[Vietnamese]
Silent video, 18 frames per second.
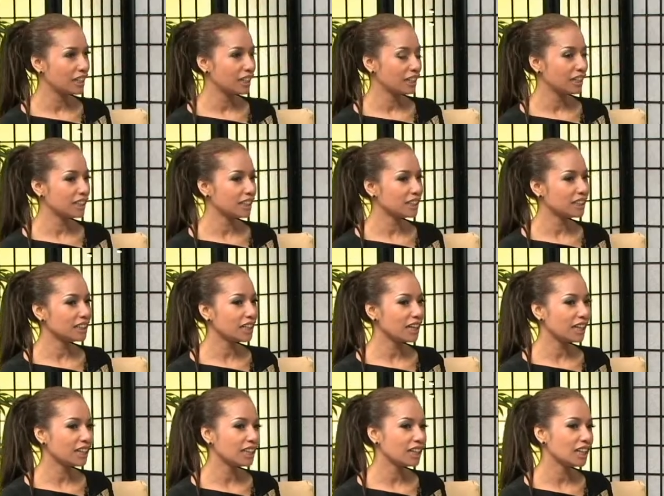dạ thưa
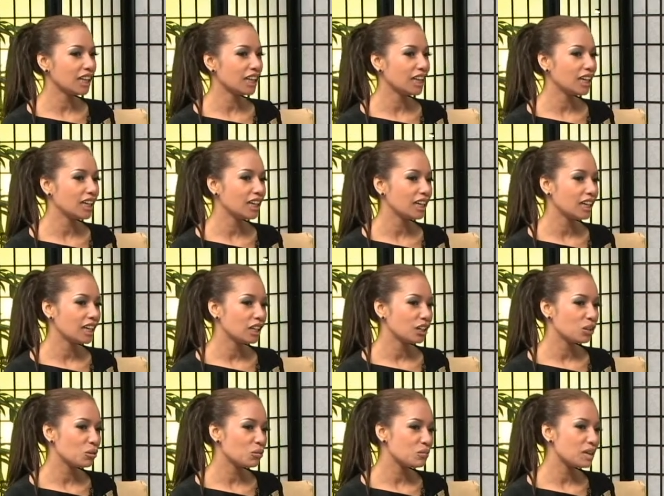anh à,
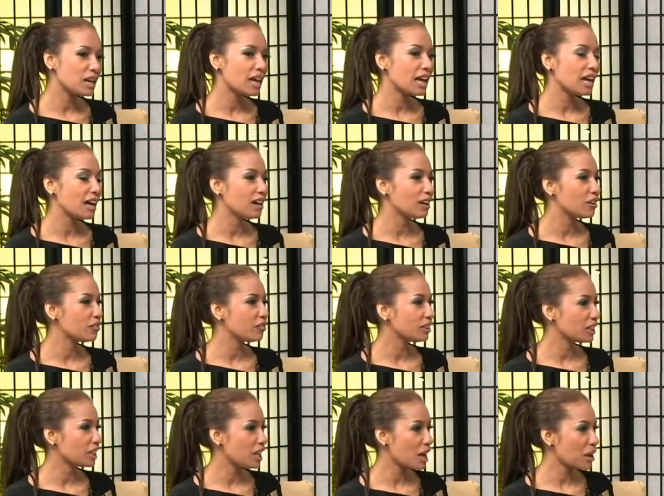cũng là ở
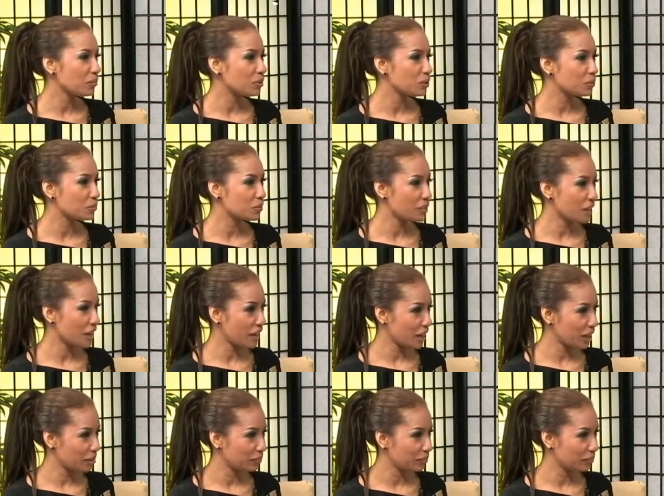Việt Nam chụp cho em